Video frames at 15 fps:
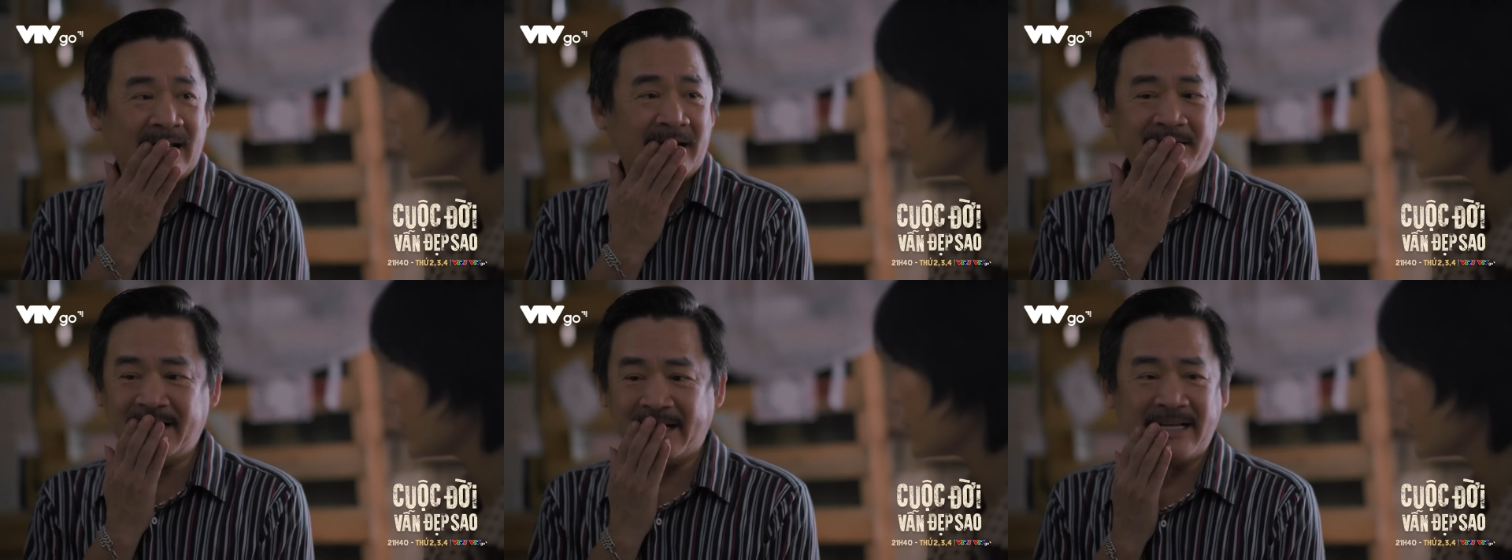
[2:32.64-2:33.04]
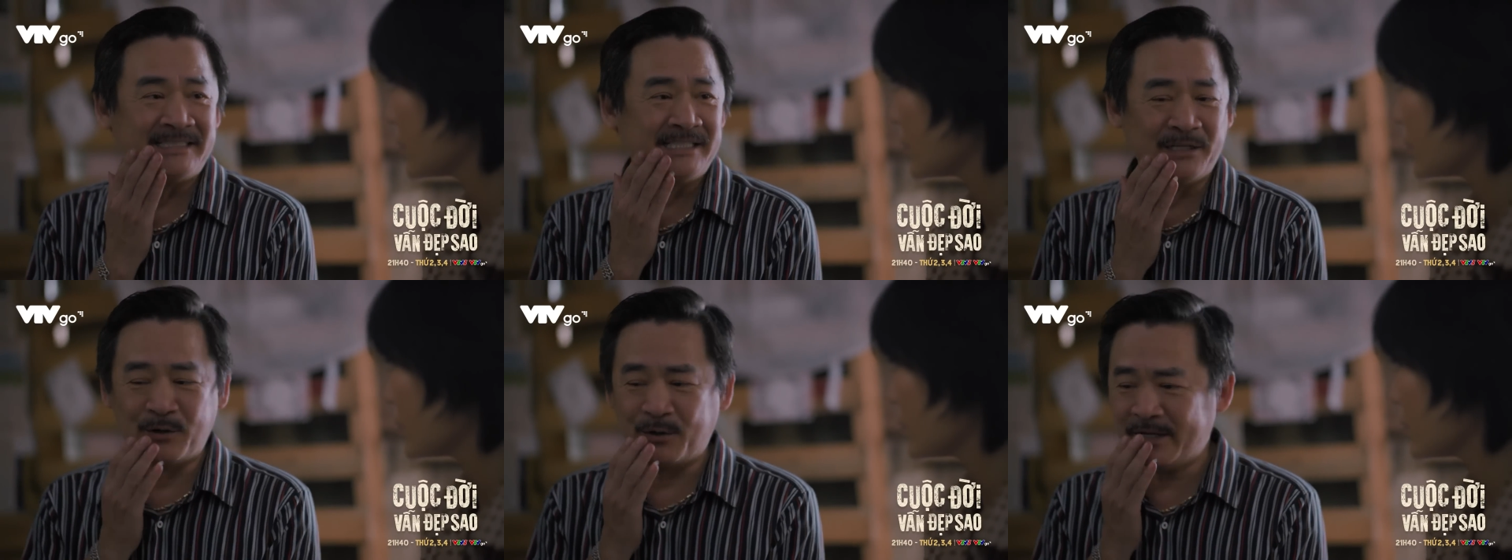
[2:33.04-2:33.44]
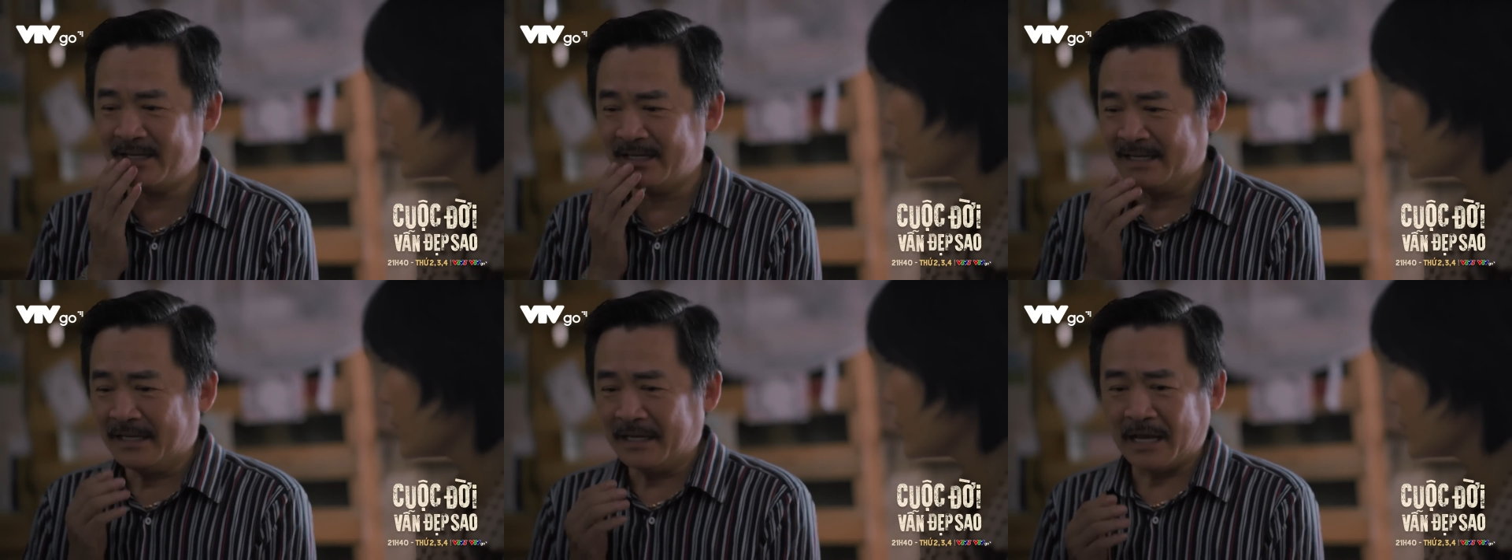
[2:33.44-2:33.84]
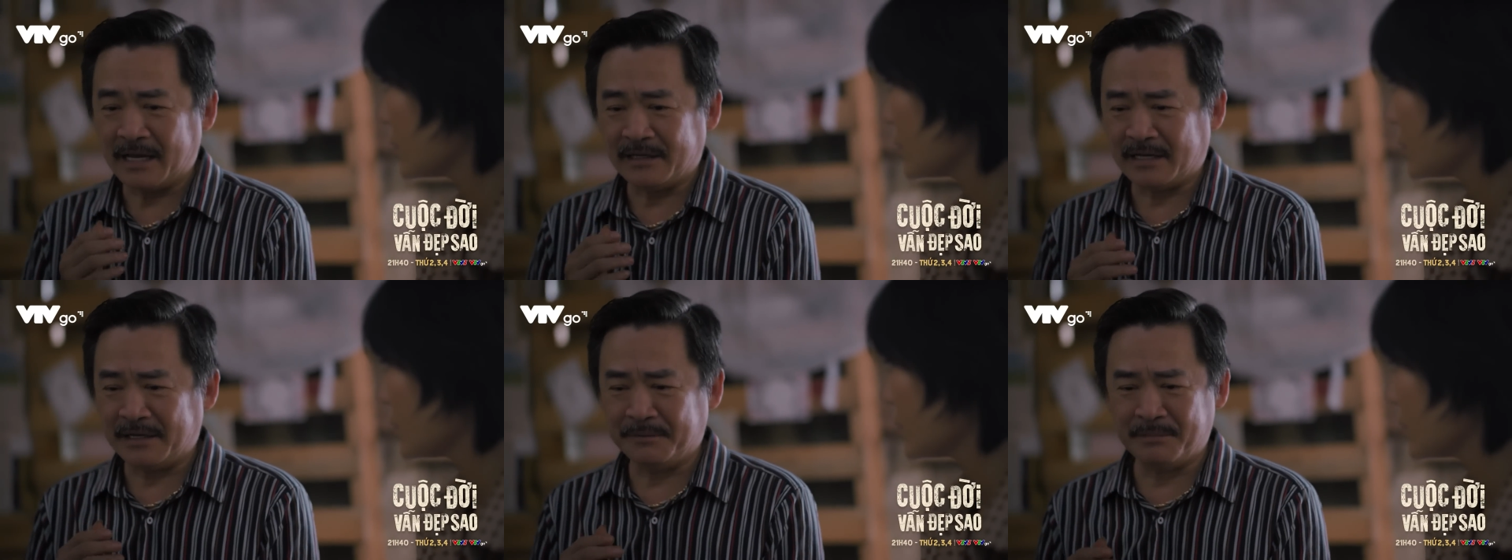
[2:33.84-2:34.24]
Anh, anh xin lỗi,
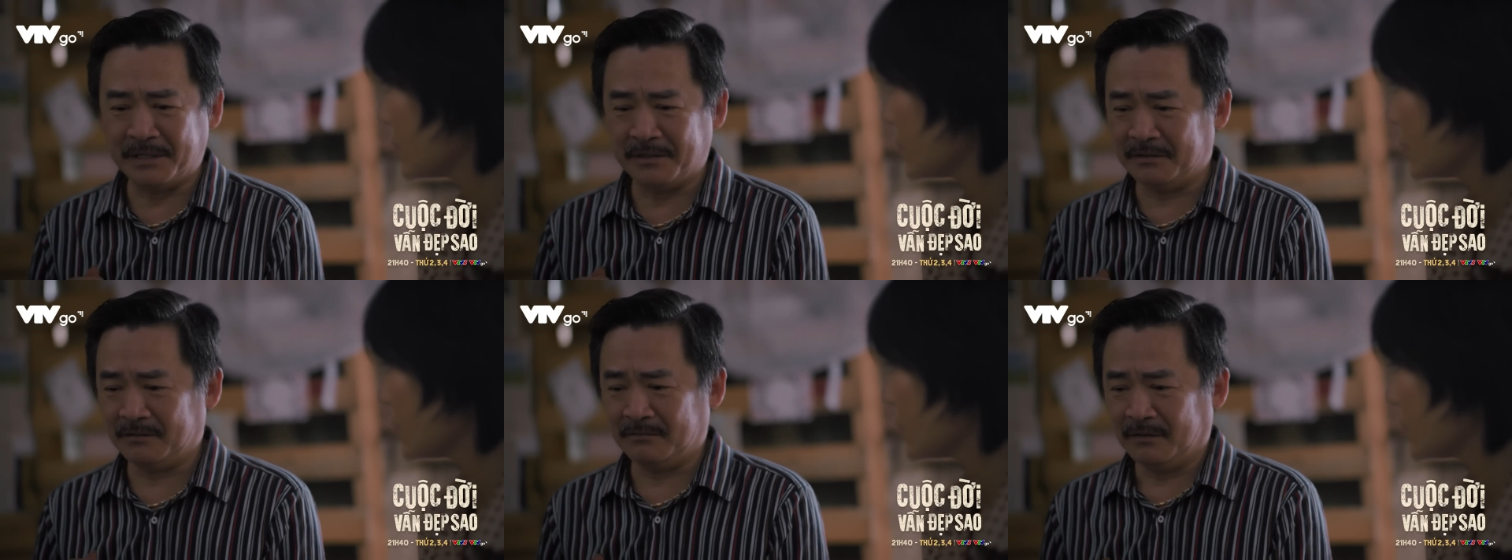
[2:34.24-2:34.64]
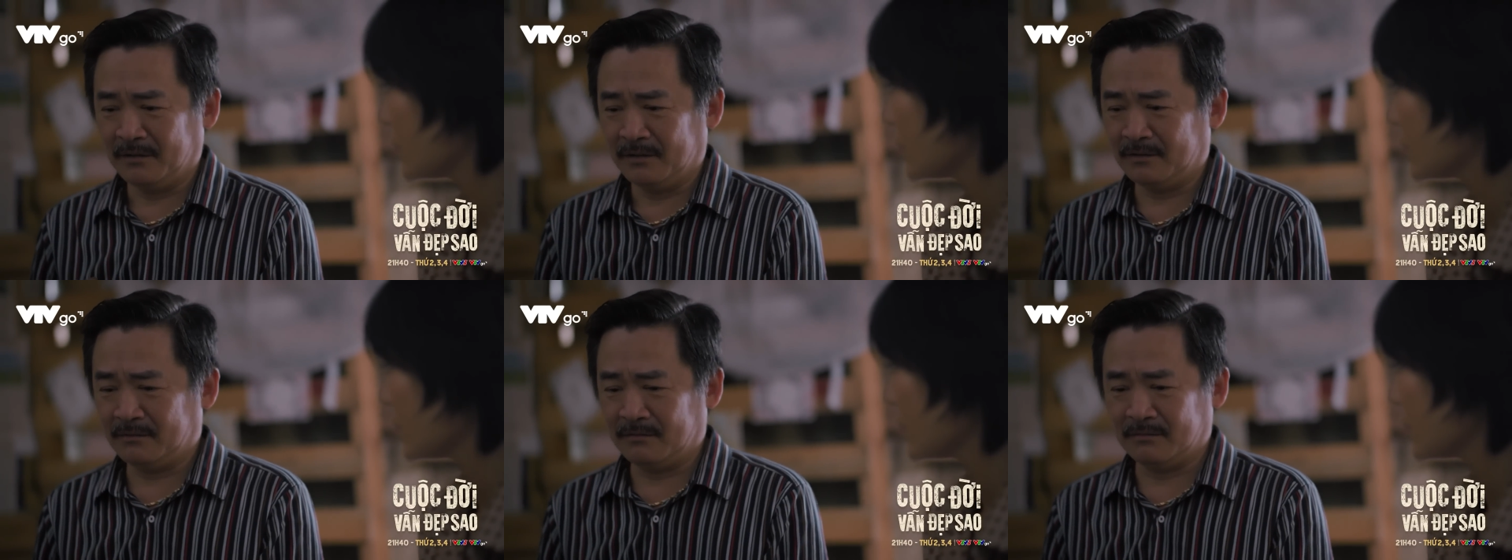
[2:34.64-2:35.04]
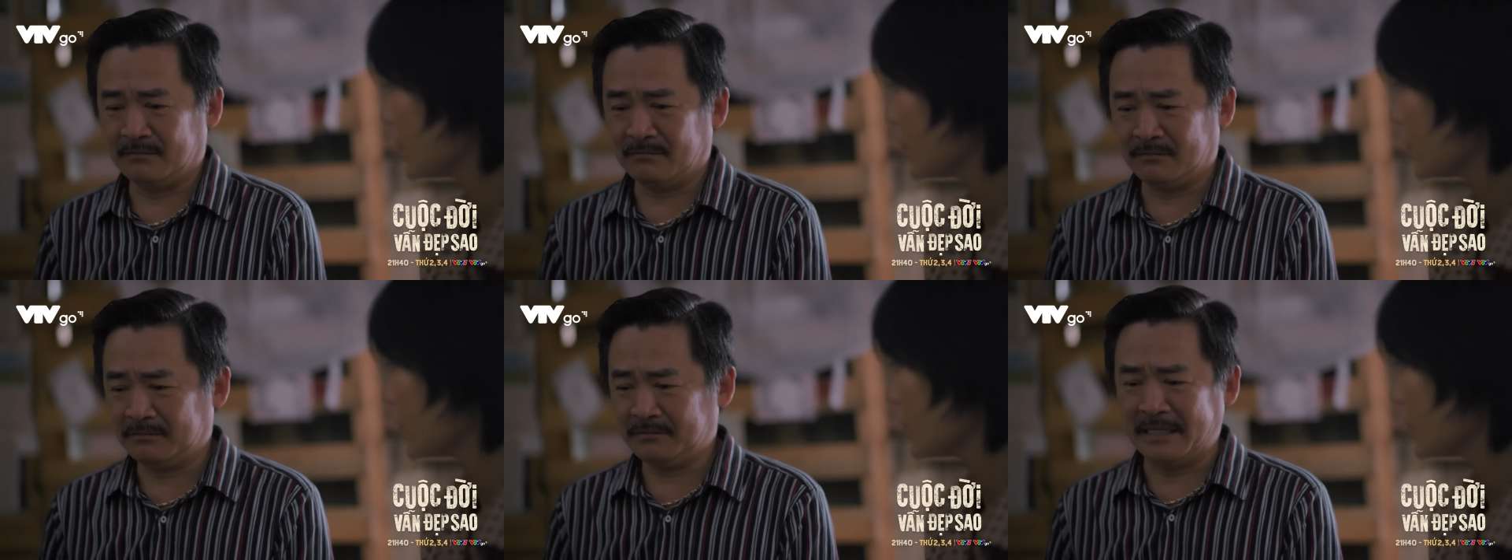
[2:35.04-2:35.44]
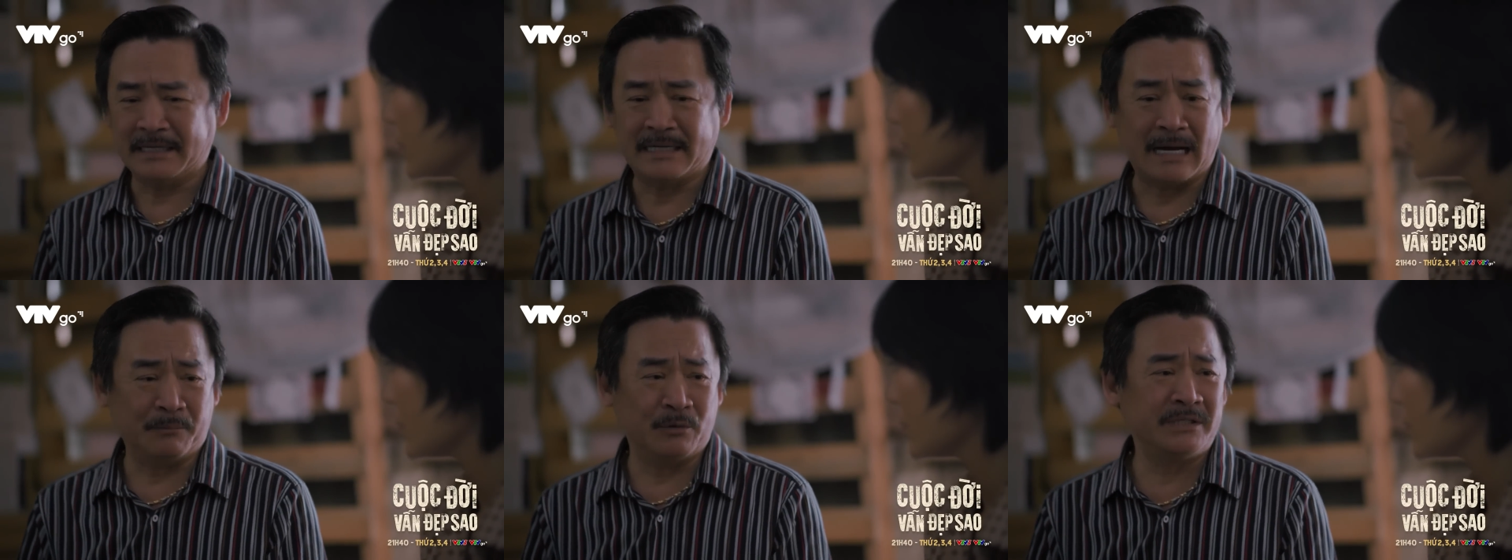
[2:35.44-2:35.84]
anh, anh bị
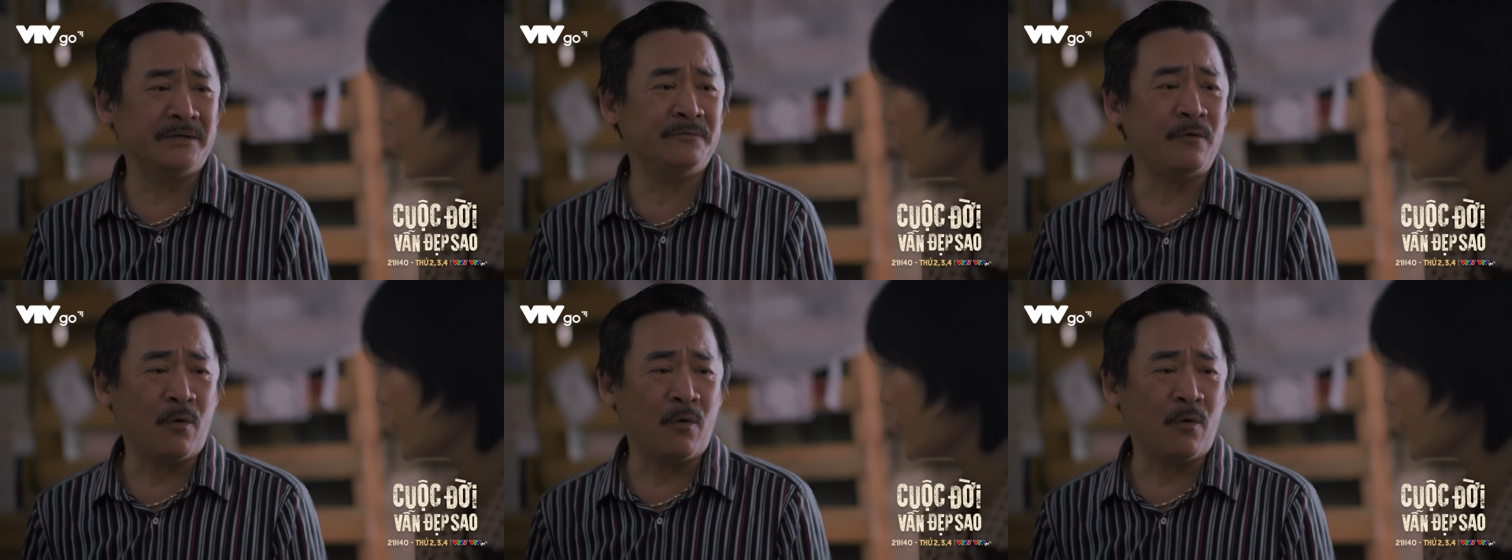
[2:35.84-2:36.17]
tình cảm nó chi